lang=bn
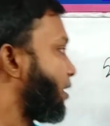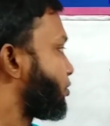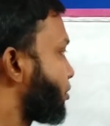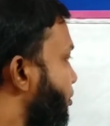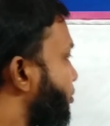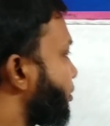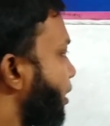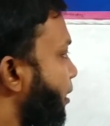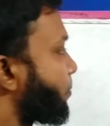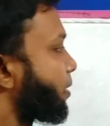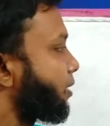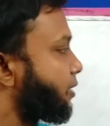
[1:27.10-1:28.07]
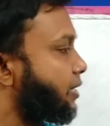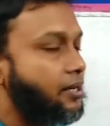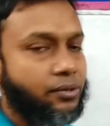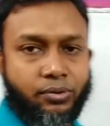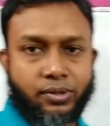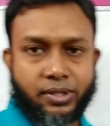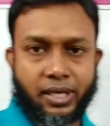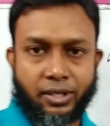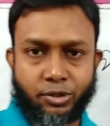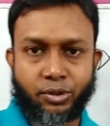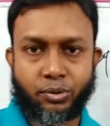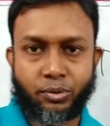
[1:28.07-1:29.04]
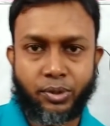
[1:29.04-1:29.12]
যখন আমরা ক্যান কুড শ্যাল
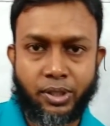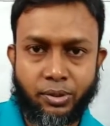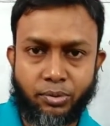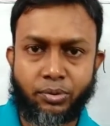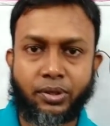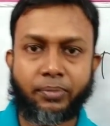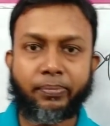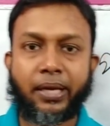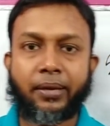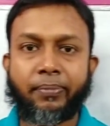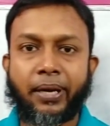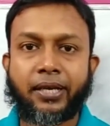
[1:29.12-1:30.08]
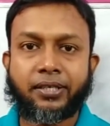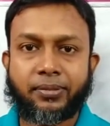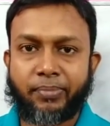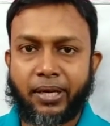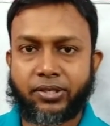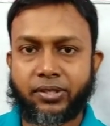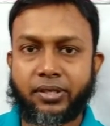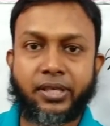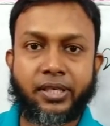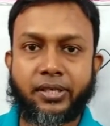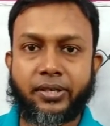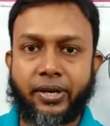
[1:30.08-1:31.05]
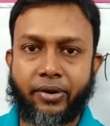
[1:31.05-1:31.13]
শুড উইল উড মে মাইট মাস্ট
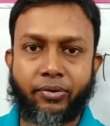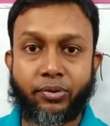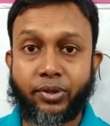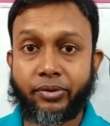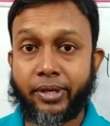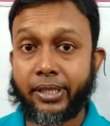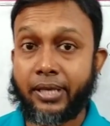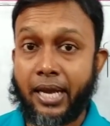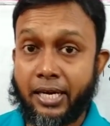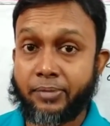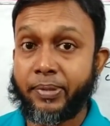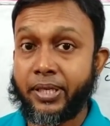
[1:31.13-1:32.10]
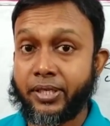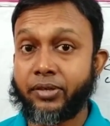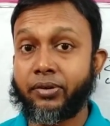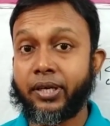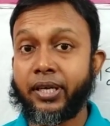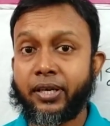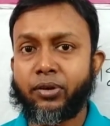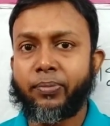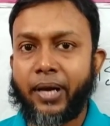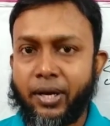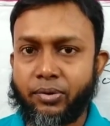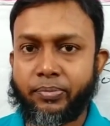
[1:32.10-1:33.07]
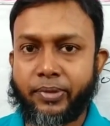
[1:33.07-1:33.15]
নিড ডেয়ার উড রাদার হ্যাড বেটার এরকম
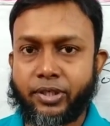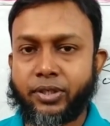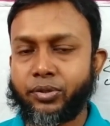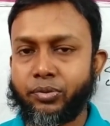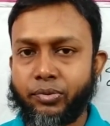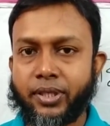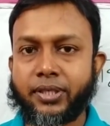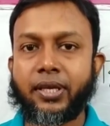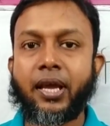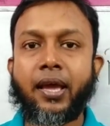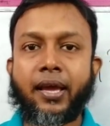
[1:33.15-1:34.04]
আরও বেশ কিছু রয়েছে